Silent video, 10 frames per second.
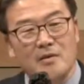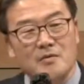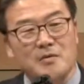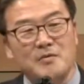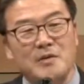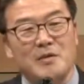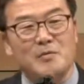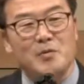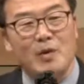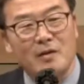
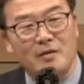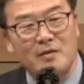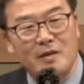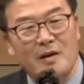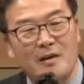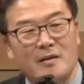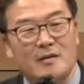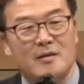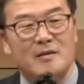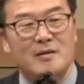천사님이 왜 그럴까
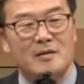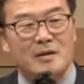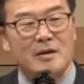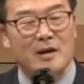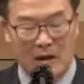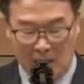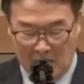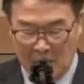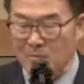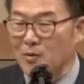
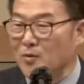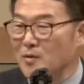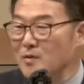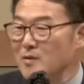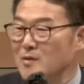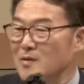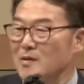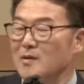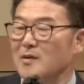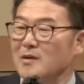알아보고는
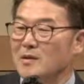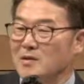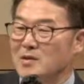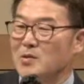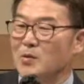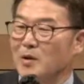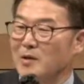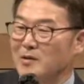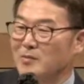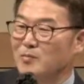시골에
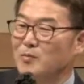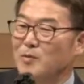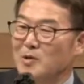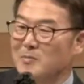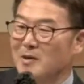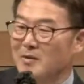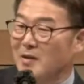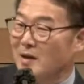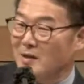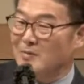있는 부모님에게
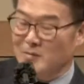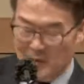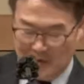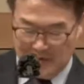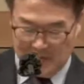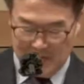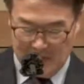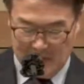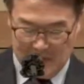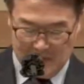사람을 보냈습니다.